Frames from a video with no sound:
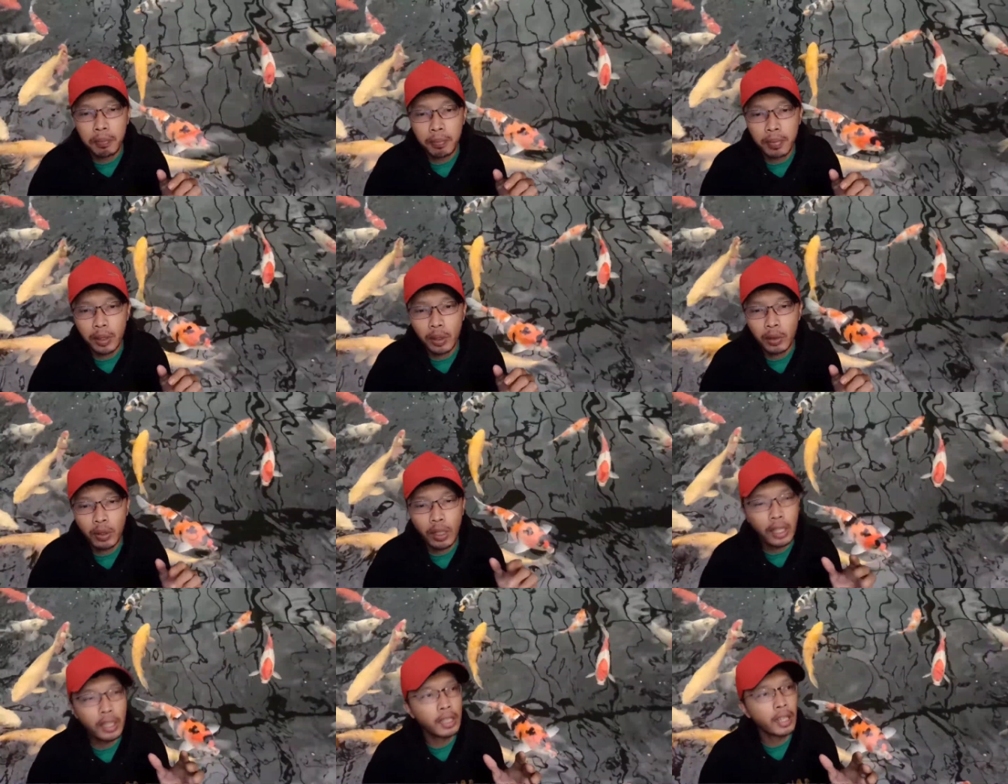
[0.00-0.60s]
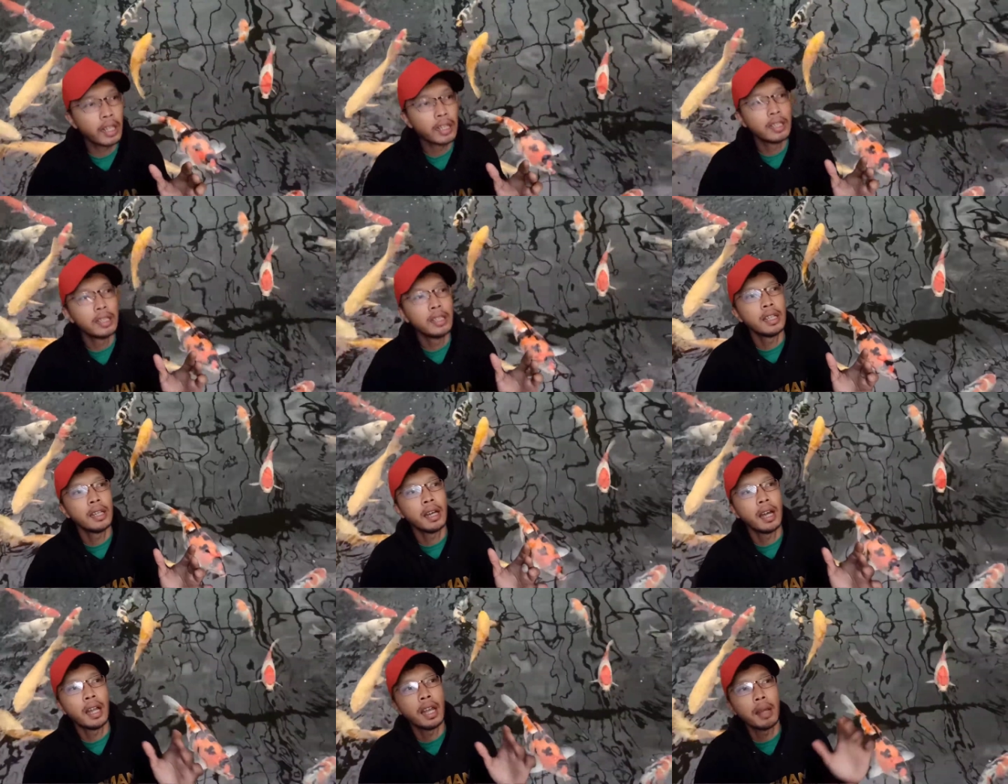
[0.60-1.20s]
itu kan tadi
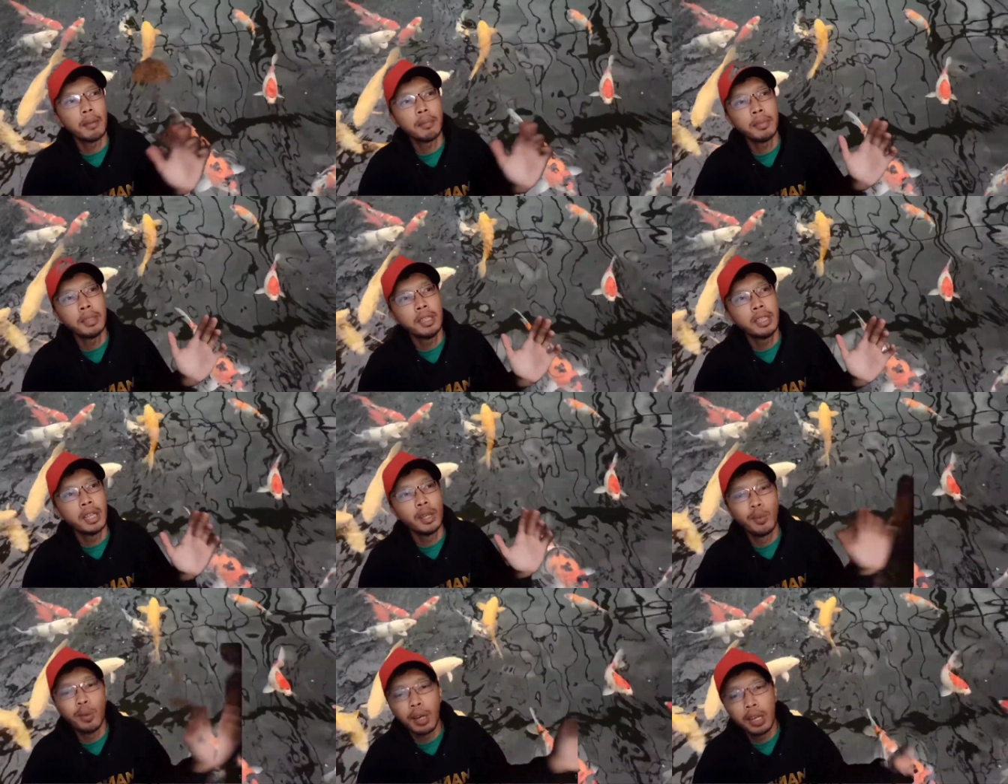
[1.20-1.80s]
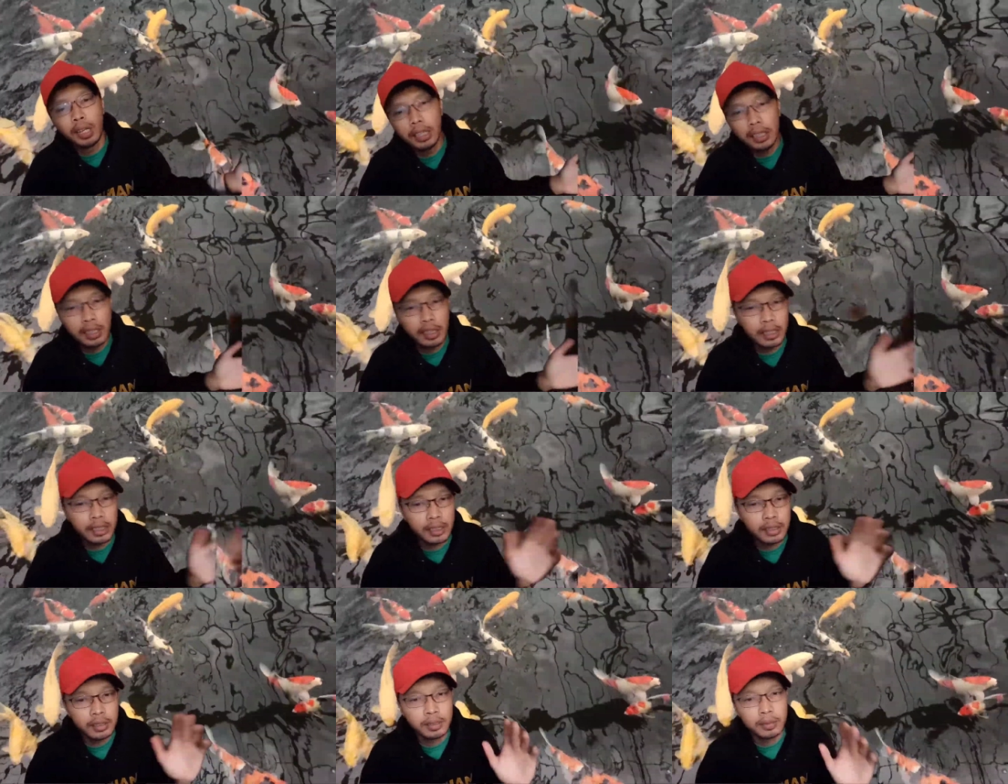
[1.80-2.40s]
alami hewani
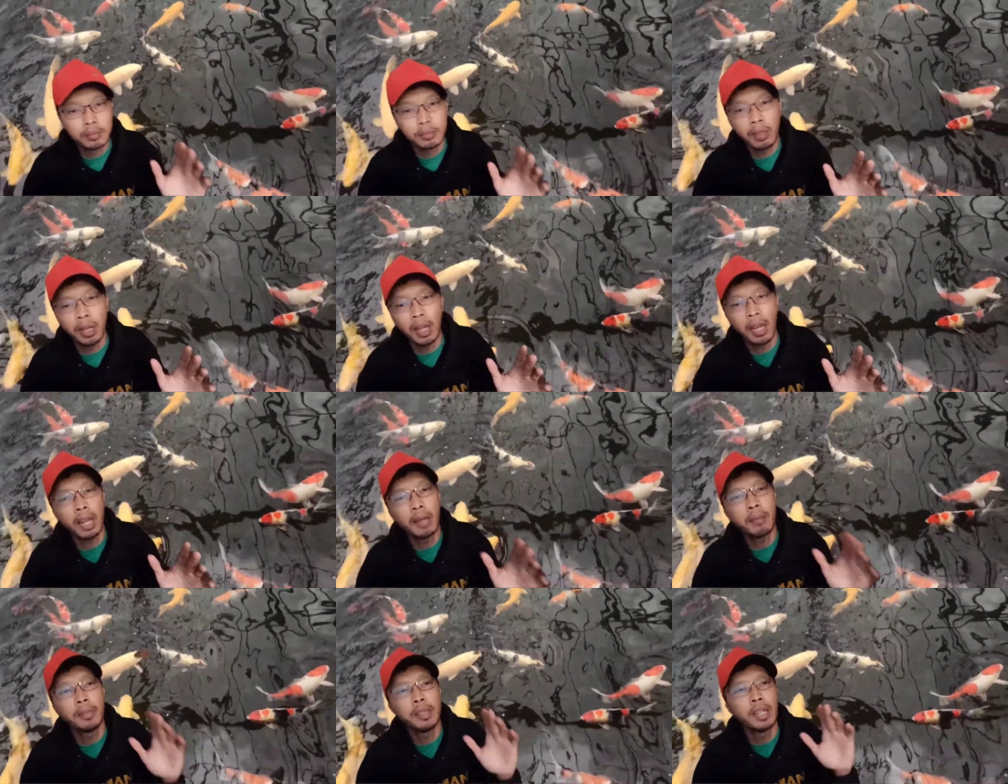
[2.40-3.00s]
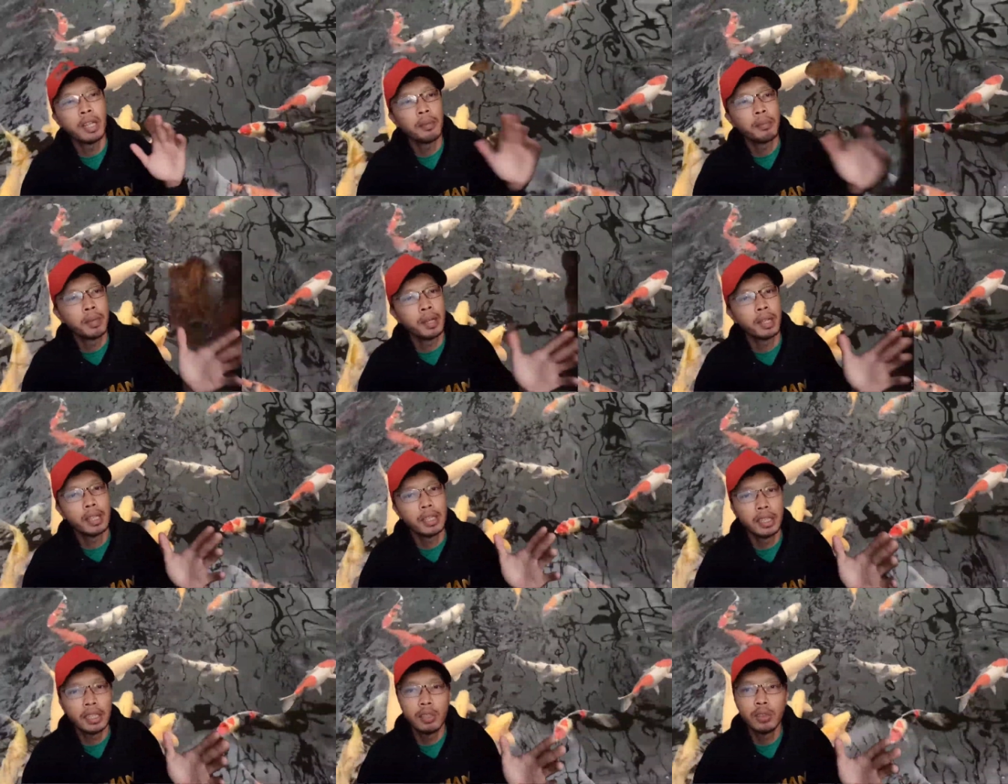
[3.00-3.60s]
ya alami
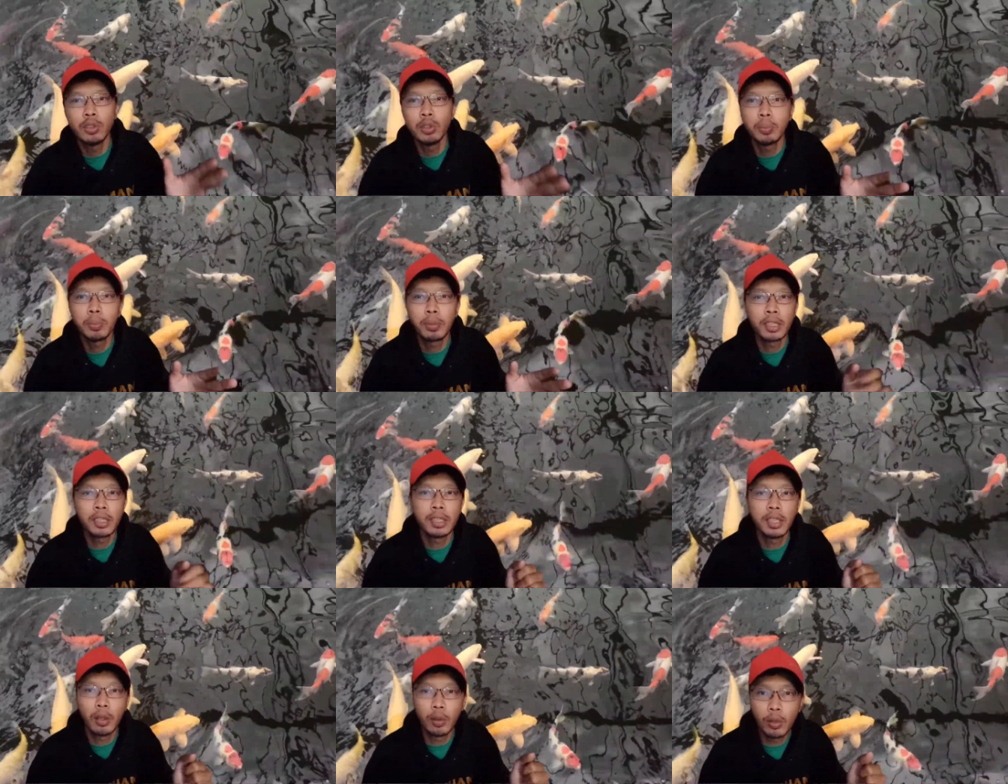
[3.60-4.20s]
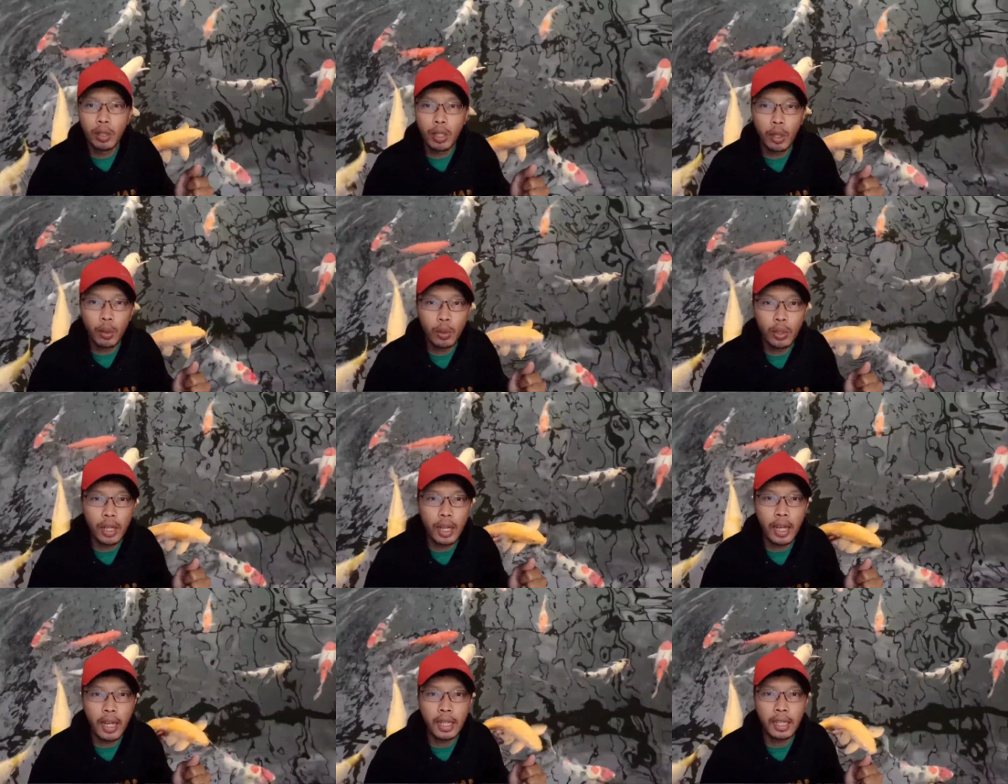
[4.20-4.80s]
nabati itu seperti
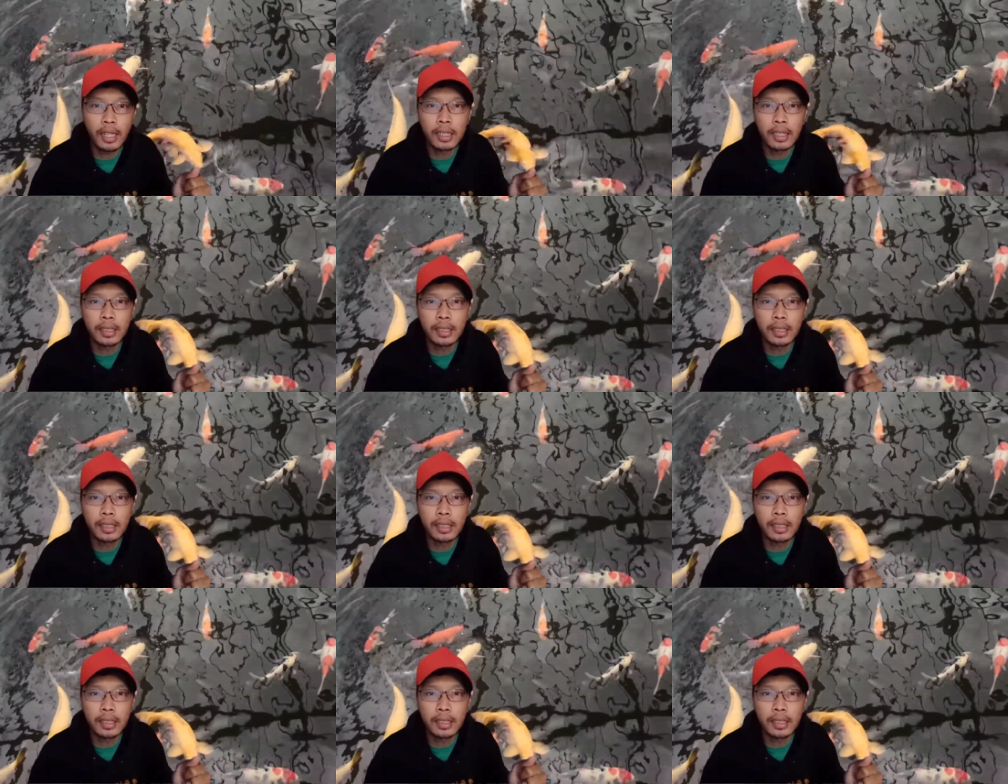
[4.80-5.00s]
daun-daunan